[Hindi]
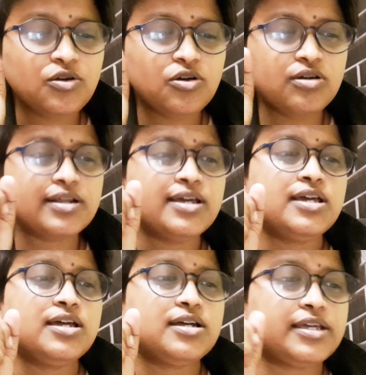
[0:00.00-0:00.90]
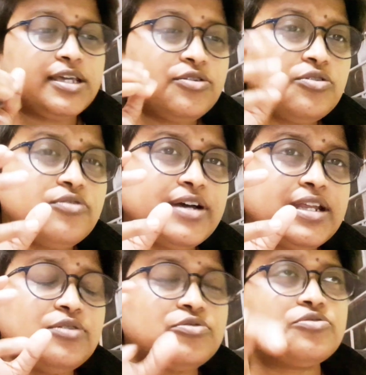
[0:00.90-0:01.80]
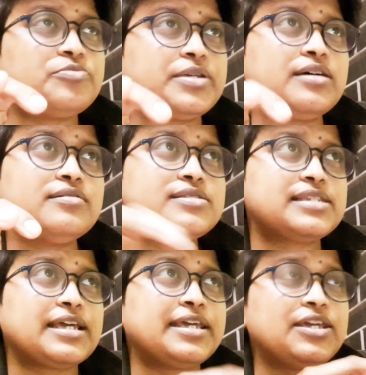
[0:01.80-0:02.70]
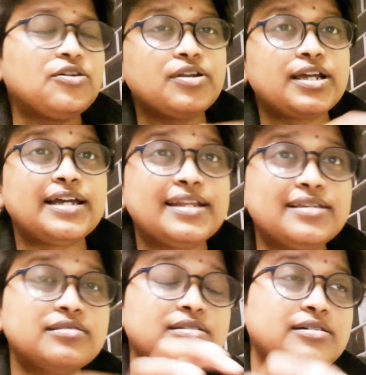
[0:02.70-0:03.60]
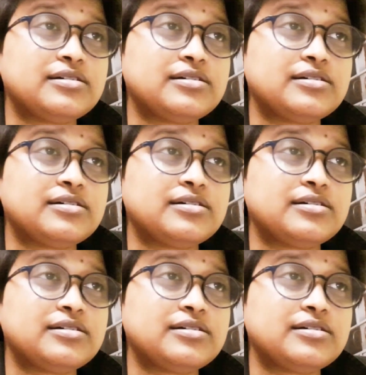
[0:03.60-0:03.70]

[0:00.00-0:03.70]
और ईगो वाले लोगों में ना सही और गलत